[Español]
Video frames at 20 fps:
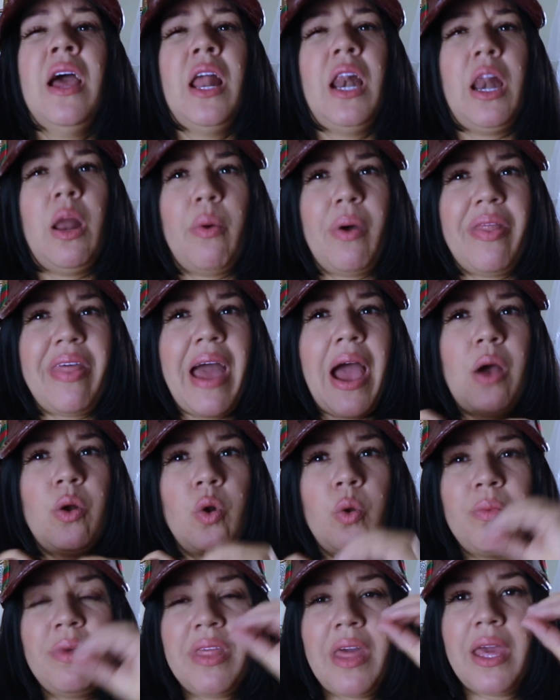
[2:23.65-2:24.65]
le voy a dejar
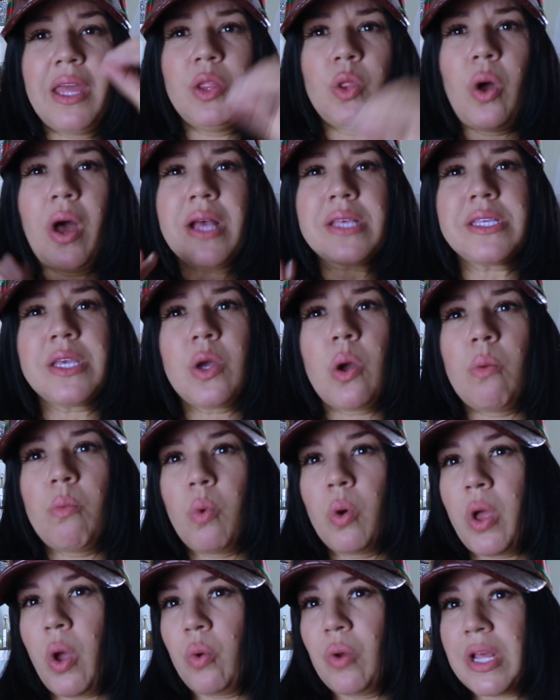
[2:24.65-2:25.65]
unos videitos así
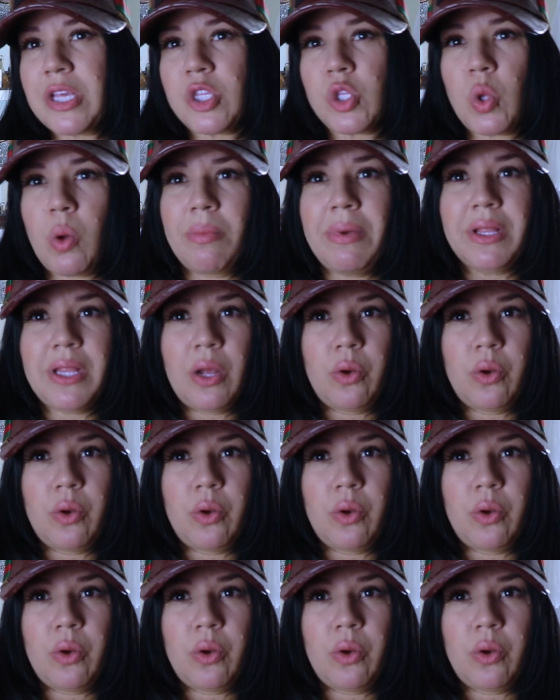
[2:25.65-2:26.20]
como que unas tomas